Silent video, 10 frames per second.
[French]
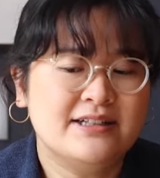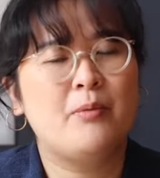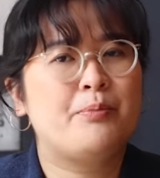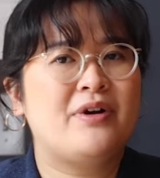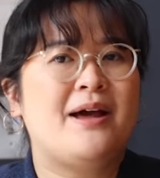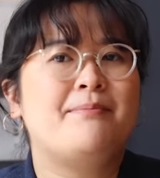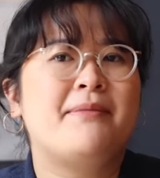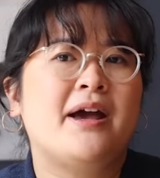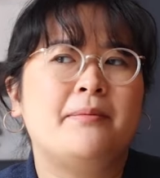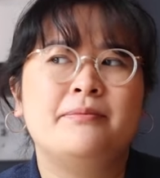un peu la
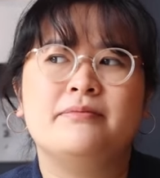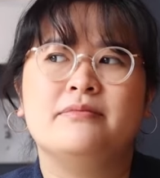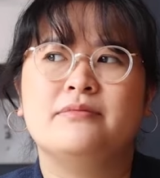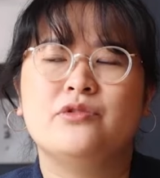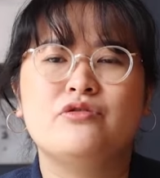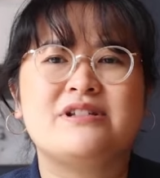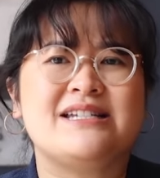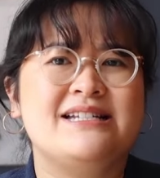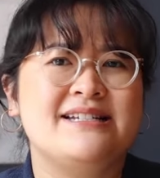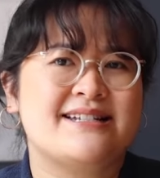même
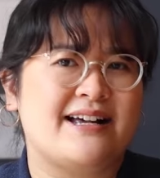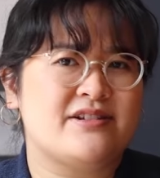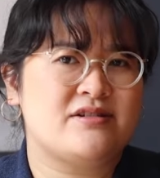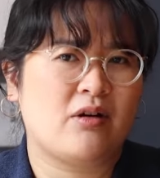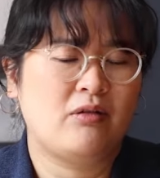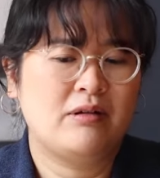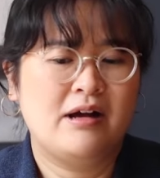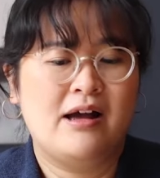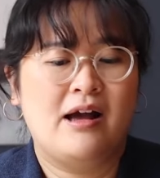utilisation,